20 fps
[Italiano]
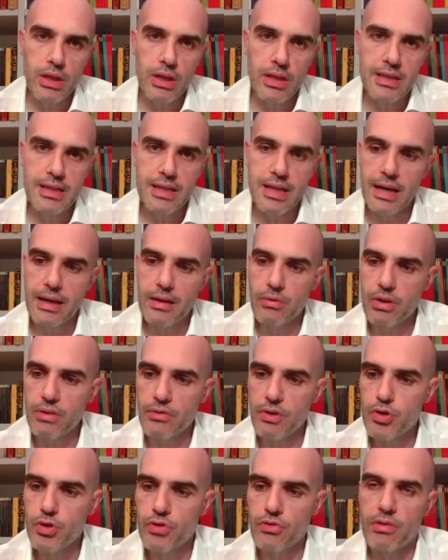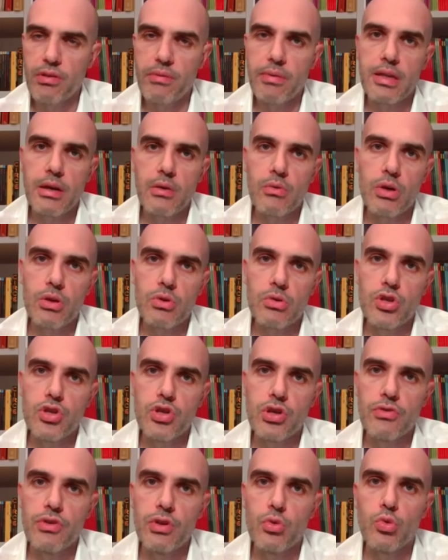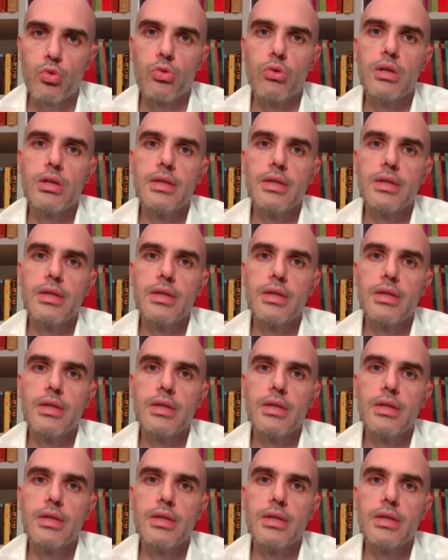utilizzare, quindi faccio riferimento a quanto dicevi tu,